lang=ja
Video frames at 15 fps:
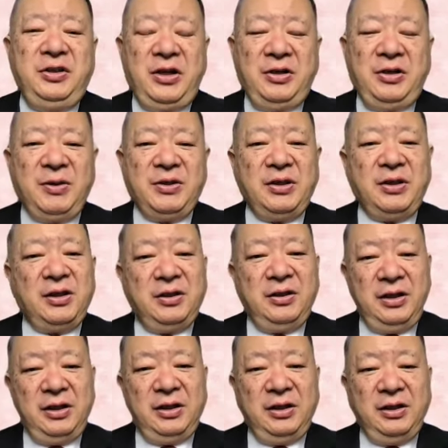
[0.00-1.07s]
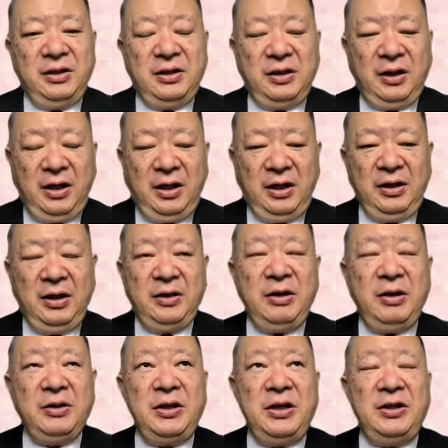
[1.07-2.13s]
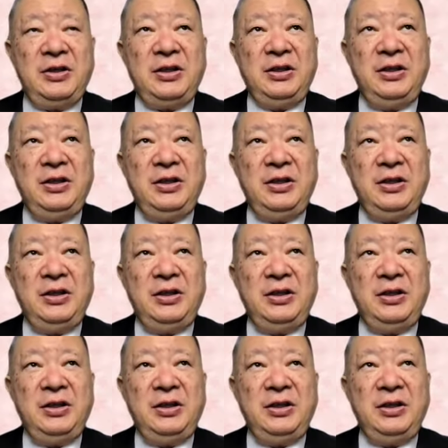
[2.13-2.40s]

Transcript: なりましたからね。そう。だから清盛もラ